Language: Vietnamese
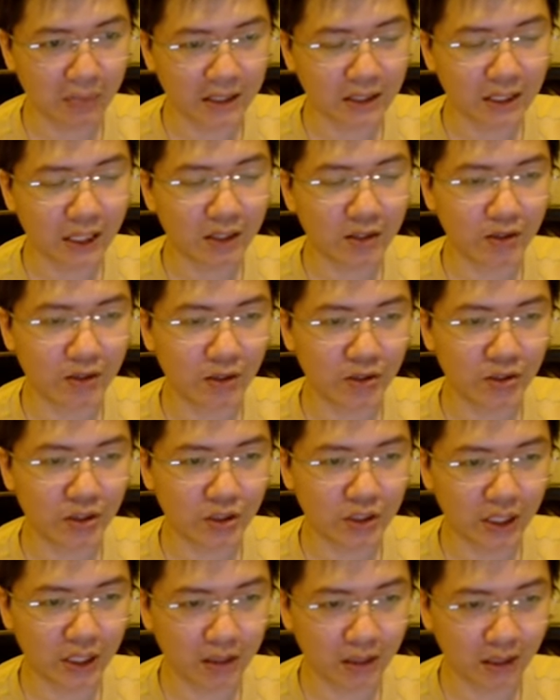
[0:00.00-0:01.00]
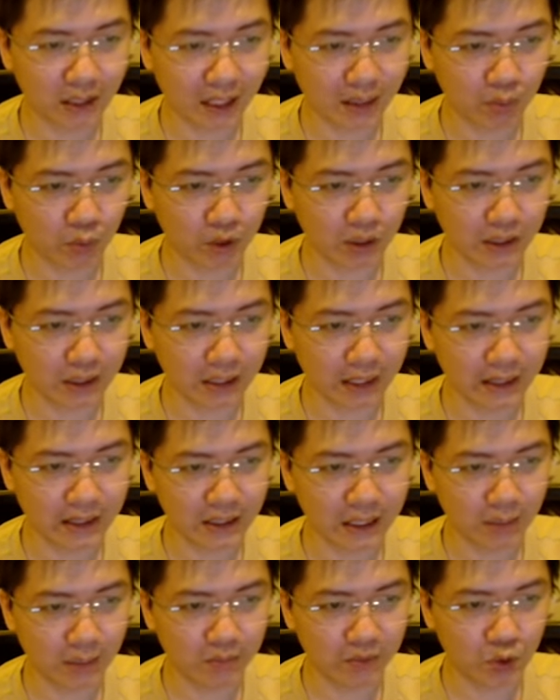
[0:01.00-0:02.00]
bản chất của nó nó chính là một cái
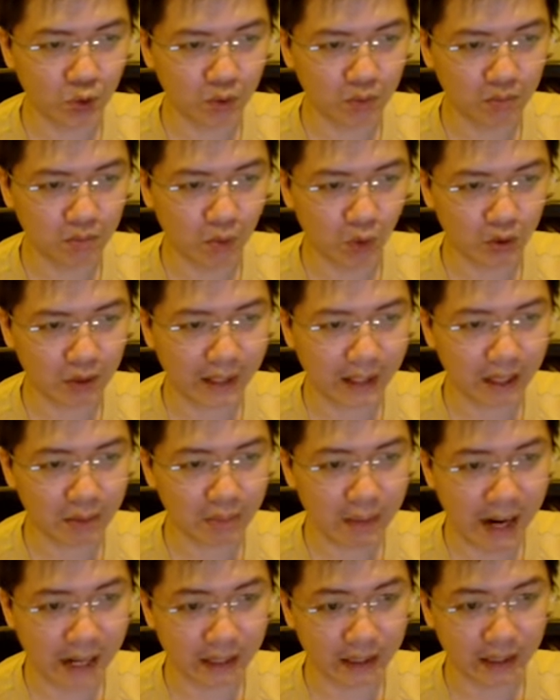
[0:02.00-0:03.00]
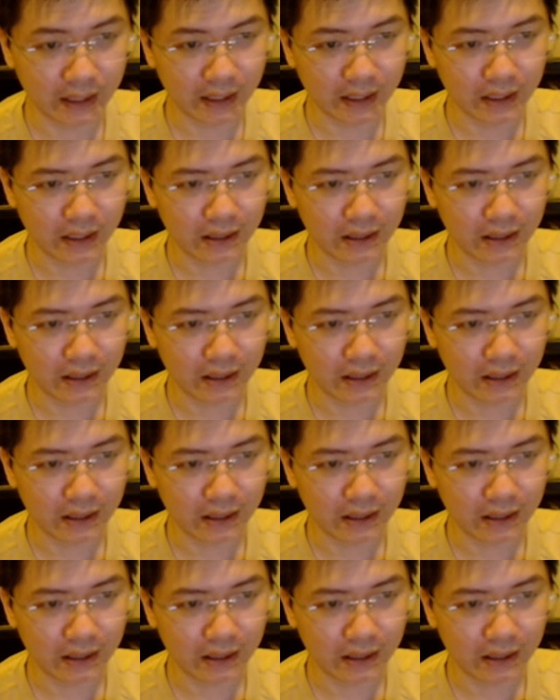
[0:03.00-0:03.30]
nhịp ví dụ một hai ba này